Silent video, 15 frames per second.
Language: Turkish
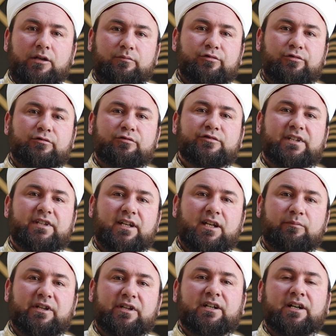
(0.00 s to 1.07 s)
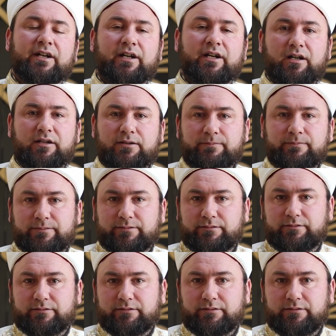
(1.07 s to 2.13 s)
Bunun üzerine bir kaya alıp
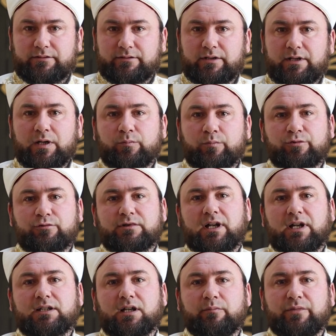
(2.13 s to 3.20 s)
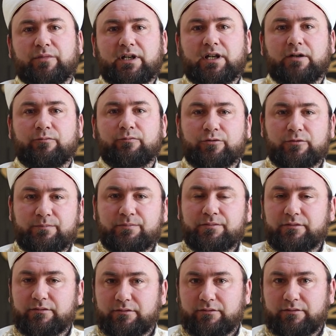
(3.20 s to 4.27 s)
putlardan birine vurup
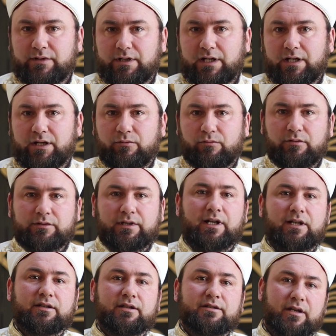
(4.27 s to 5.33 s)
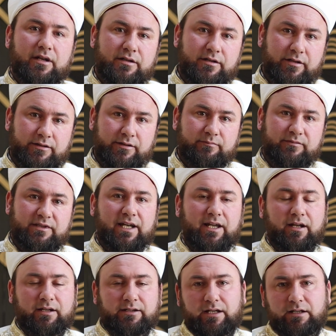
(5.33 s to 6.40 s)
odadan dışarı çıktım
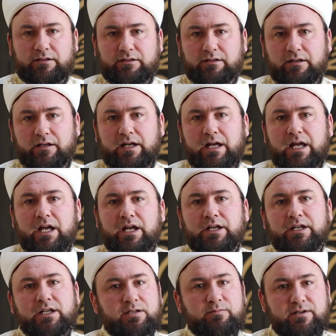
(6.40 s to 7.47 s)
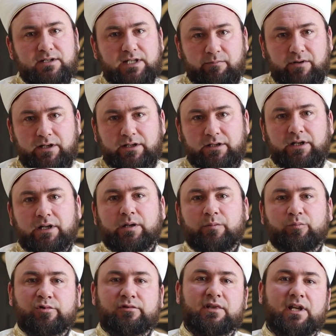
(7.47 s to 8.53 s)
diyerekten hiçbir zaman
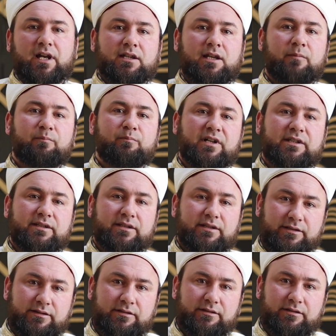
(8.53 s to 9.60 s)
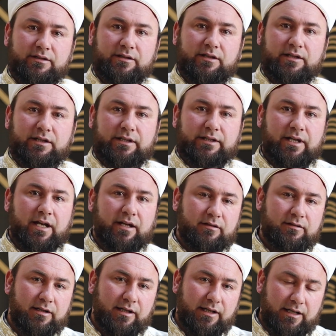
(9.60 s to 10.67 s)
putlara tapmadığını
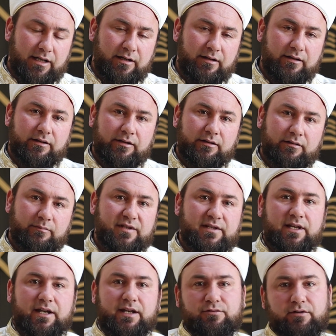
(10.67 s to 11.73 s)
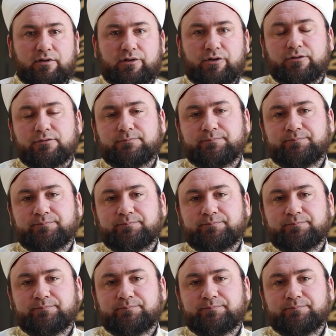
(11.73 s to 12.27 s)
kendi diliyle bizlere söylüyor.